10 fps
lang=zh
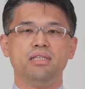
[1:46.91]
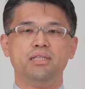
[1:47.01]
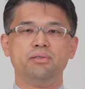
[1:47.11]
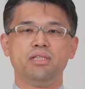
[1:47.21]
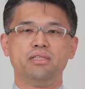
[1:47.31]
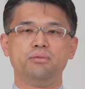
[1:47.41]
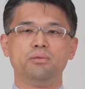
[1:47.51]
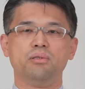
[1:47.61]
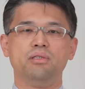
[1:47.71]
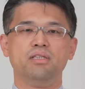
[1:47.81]
因为在食
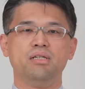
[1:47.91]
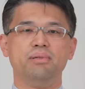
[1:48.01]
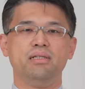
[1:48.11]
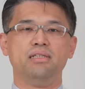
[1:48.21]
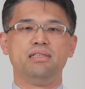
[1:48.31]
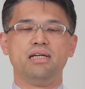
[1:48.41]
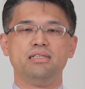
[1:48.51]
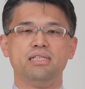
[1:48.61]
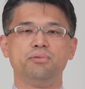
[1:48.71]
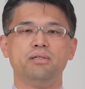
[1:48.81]
物中有特别的一些
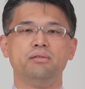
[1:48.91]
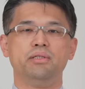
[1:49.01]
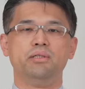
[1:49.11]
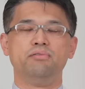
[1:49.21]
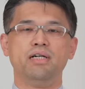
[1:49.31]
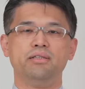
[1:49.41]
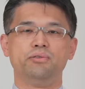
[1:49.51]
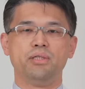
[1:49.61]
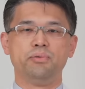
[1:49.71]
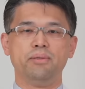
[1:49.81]
氨基酸会诱发
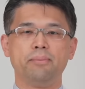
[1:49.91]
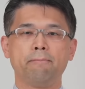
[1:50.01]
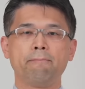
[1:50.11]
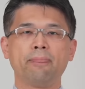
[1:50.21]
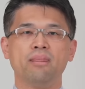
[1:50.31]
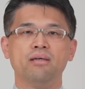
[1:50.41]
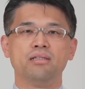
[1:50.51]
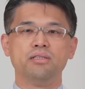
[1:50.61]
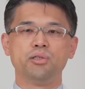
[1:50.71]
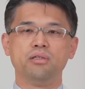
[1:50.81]
眩晕。
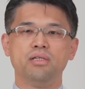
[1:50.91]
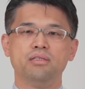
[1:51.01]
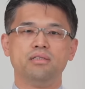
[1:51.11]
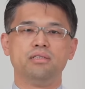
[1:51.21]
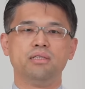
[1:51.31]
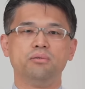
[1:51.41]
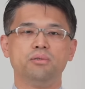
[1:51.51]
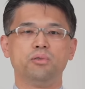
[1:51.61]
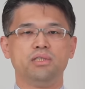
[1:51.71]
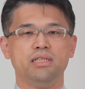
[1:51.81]
更重要的是，生
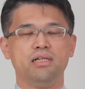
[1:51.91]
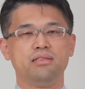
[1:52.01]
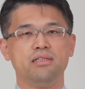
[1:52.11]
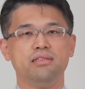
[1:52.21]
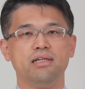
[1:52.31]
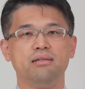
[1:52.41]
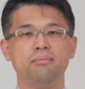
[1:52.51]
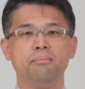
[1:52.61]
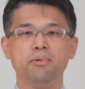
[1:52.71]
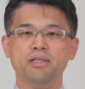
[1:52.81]
活作息要正常，
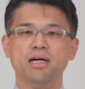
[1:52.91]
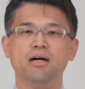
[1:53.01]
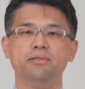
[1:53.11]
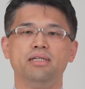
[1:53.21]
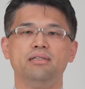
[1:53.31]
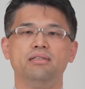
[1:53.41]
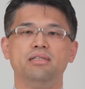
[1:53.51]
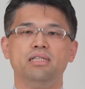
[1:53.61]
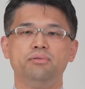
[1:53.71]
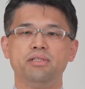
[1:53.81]
不能熬夜，
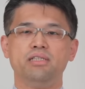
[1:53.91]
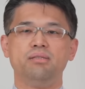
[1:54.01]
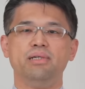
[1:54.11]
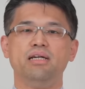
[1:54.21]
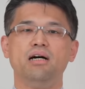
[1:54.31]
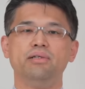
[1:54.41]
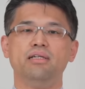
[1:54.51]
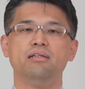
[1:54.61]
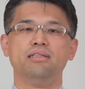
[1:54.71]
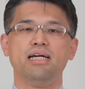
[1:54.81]
因为失眠、熬夜
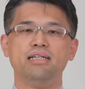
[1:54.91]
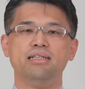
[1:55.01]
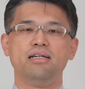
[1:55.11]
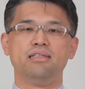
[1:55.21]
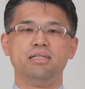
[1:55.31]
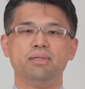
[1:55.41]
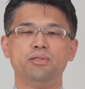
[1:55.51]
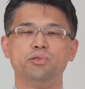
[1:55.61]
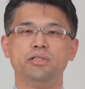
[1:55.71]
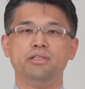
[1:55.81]
哈，压力大是一
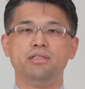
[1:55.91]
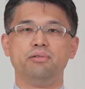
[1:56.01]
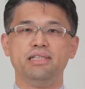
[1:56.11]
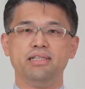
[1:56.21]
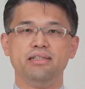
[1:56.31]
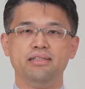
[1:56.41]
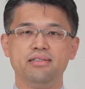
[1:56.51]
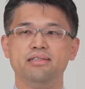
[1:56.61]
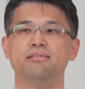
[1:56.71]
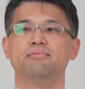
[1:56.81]
般眩晕的危险因
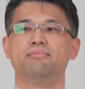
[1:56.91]
子。